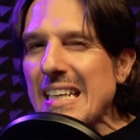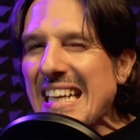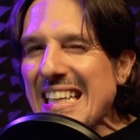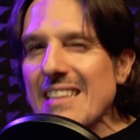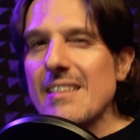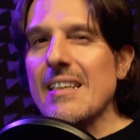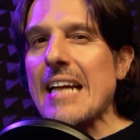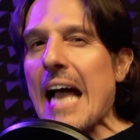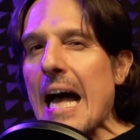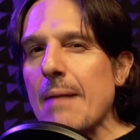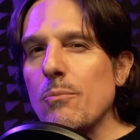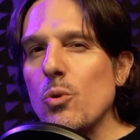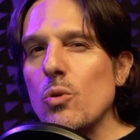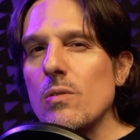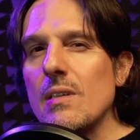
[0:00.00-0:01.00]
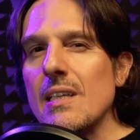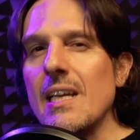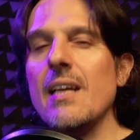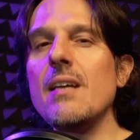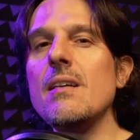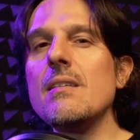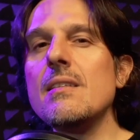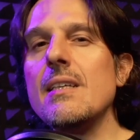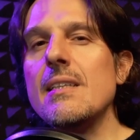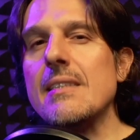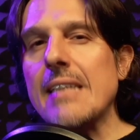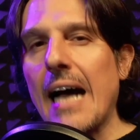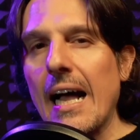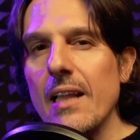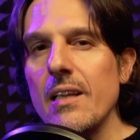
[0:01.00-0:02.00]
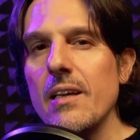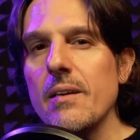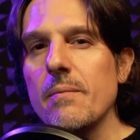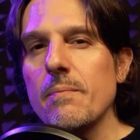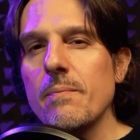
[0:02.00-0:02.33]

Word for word: entriamo nei dettagli.